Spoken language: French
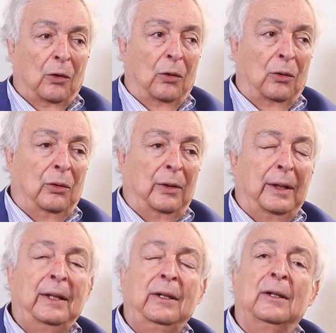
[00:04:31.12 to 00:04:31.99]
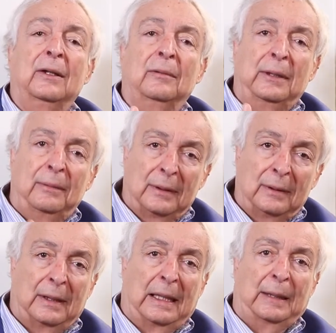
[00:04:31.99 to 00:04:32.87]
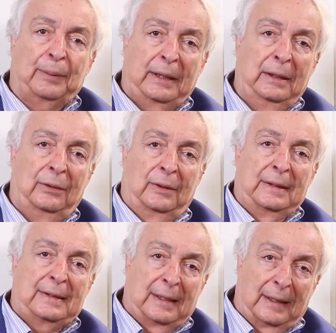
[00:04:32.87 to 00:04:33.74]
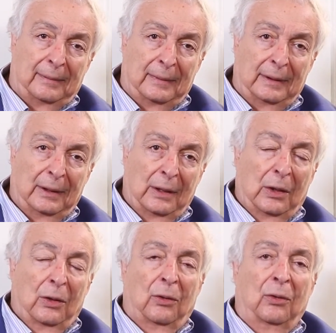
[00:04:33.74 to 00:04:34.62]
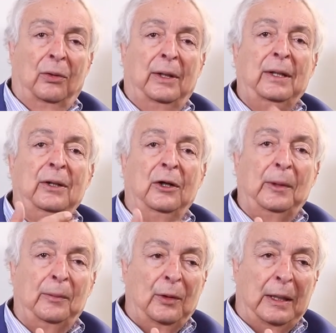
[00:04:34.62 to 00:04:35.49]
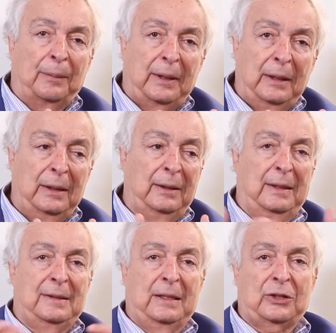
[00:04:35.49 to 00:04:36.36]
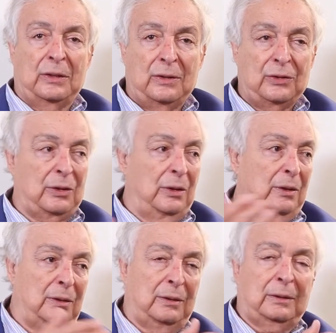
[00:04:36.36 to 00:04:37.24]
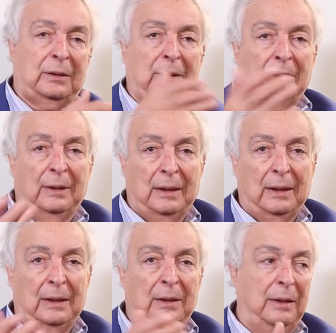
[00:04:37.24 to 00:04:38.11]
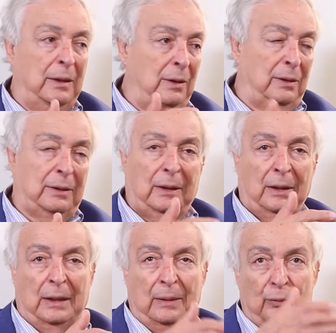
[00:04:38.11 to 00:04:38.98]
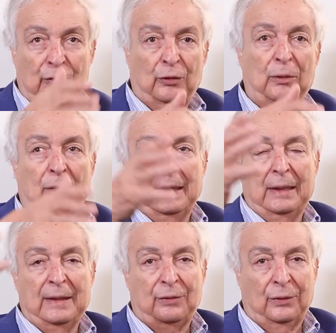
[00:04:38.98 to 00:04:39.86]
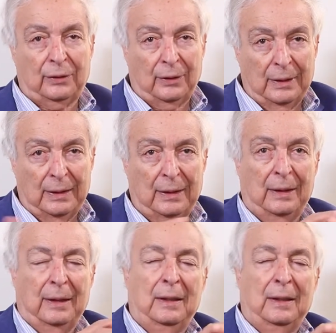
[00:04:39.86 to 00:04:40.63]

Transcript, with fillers: ont énormément appris de l'islam ont énormément appris des échanges entre, entre les musulmans et les autres, et,